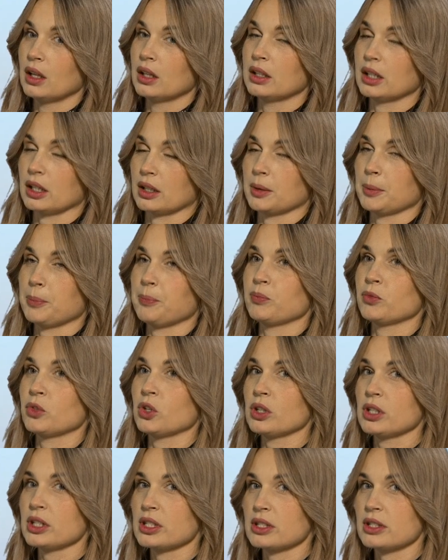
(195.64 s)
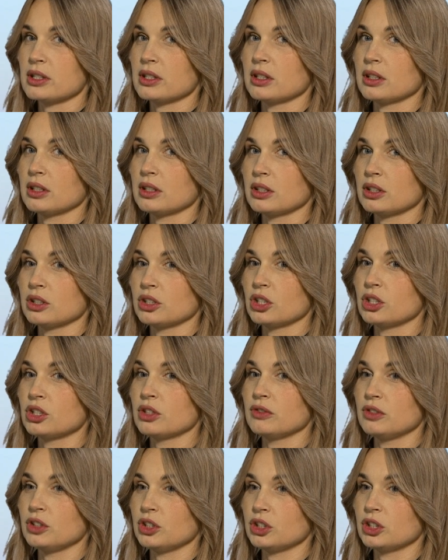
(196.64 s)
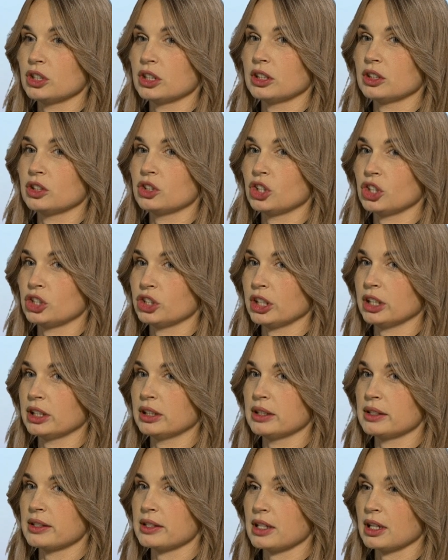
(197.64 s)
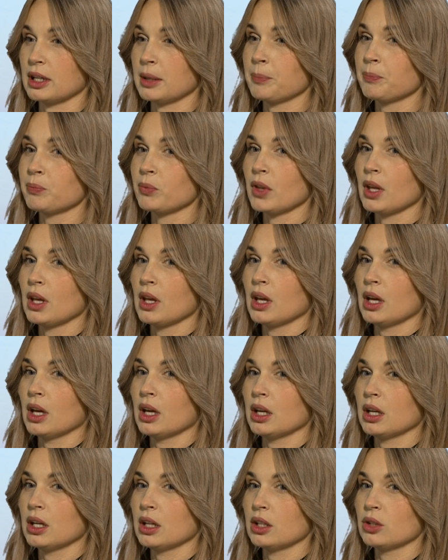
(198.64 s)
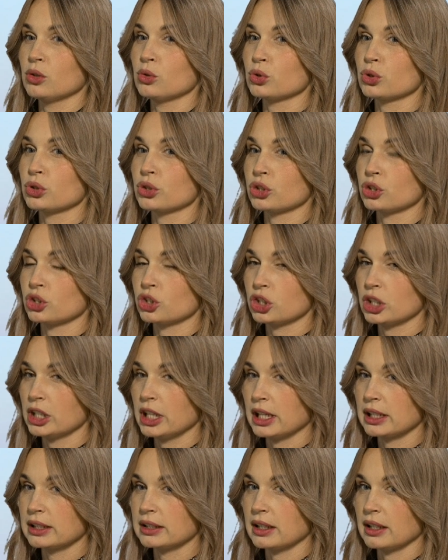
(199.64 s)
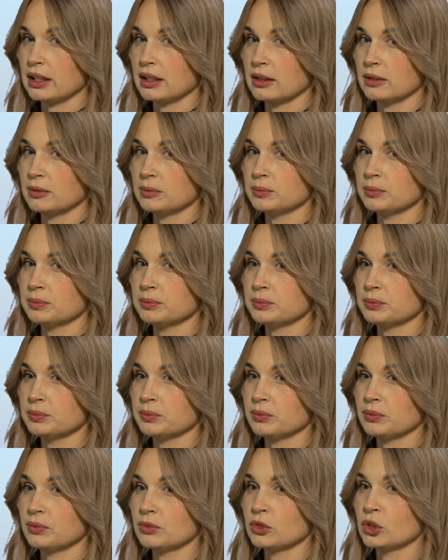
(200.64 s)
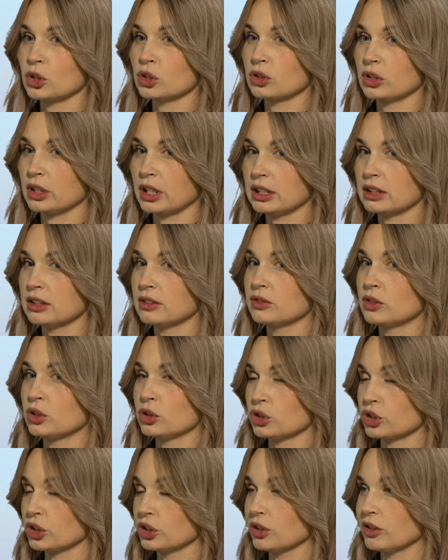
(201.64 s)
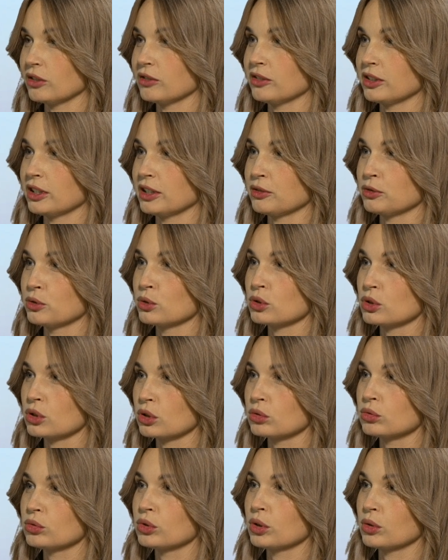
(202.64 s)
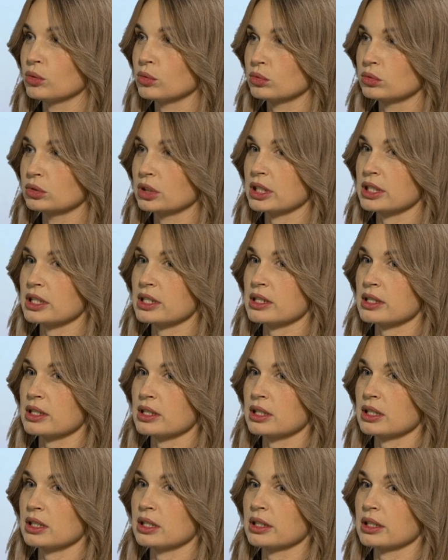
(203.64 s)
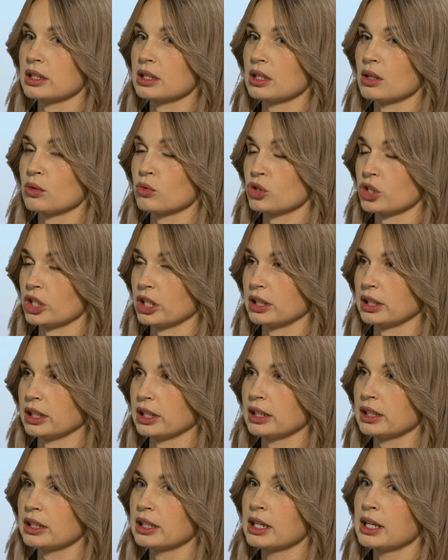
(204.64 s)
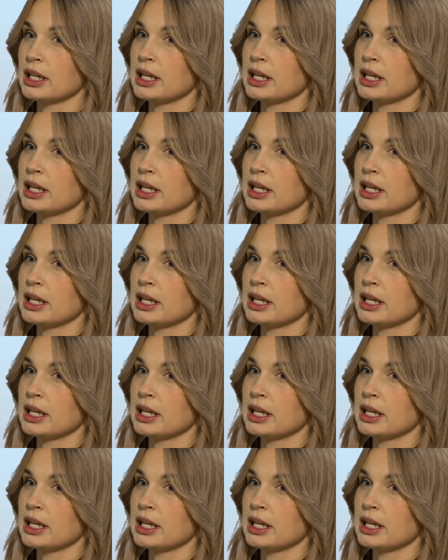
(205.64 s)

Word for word: Tak, to jest rzeczywiście trzecia edycja. E, już trzy lata mm, doktoraty wdrożeniowe funkcjonują u nas e, na uczelniach.